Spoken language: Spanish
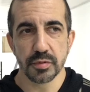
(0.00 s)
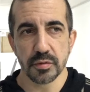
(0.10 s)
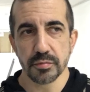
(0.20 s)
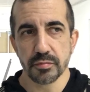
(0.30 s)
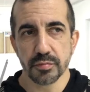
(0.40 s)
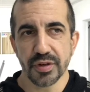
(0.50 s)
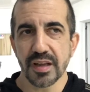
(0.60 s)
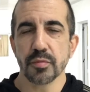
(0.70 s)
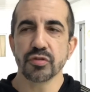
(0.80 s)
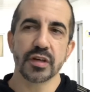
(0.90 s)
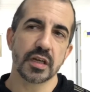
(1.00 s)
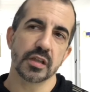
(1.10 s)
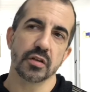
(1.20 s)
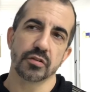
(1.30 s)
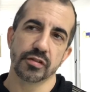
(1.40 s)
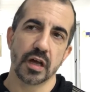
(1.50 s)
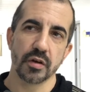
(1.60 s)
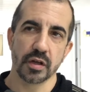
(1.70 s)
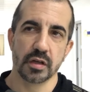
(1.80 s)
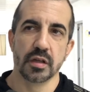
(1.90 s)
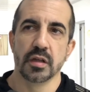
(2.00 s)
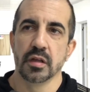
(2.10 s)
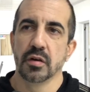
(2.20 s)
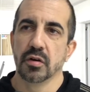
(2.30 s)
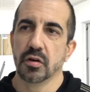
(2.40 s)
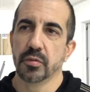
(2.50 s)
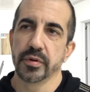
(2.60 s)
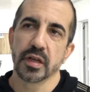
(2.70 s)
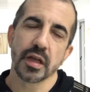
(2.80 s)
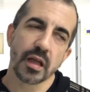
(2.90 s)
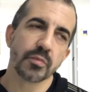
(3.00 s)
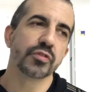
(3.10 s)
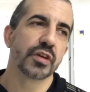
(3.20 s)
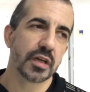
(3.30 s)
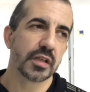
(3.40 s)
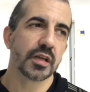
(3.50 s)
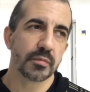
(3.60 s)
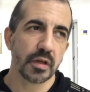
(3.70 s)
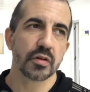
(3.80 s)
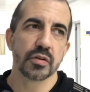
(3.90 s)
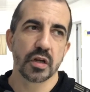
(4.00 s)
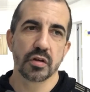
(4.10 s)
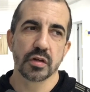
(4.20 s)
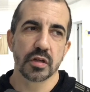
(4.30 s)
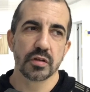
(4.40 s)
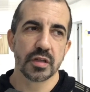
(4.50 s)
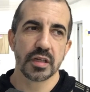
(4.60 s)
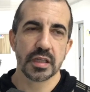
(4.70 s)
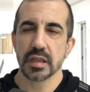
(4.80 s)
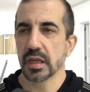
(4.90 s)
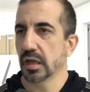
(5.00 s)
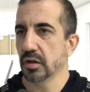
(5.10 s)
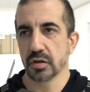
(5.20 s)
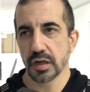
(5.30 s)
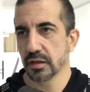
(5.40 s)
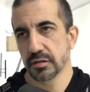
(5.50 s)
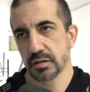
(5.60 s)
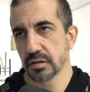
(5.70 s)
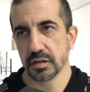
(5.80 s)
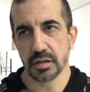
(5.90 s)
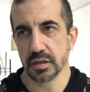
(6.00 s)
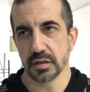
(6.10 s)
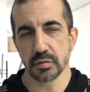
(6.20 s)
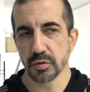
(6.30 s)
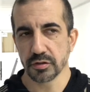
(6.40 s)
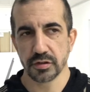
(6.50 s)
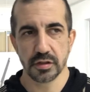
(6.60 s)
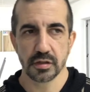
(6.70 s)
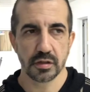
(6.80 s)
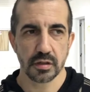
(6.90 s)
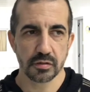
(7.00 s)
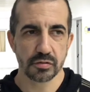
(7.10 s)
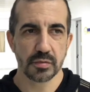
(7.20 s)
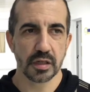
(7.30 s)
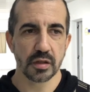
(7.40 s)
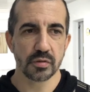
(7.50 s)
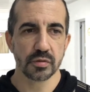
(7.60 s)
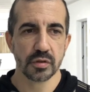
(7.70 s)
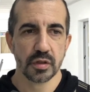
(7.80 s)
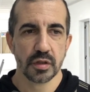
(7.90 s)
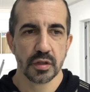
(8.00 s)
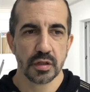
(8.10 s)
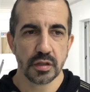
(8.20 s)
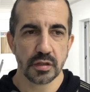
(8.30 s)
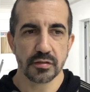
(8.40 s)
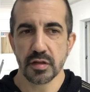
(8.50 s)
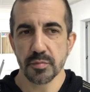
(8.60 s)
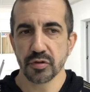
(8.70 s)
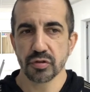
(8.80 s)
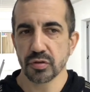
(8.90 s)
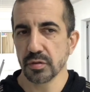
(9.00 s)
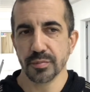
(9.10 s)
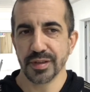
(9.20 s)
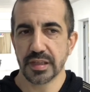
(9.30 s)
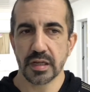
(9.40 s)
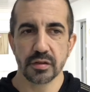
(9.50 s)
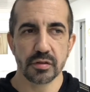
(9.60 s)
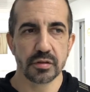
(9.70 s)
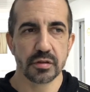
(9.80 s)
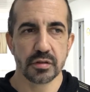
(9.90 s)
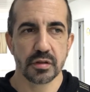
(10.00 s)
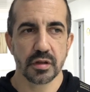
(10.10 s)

porque por ahí mucha gente no sabe, o por ahí hay mucha gente que me he encontrado que no tiene ni idea de lo que es el kickboxing en su magnitud, y siempre yo estoy invitando,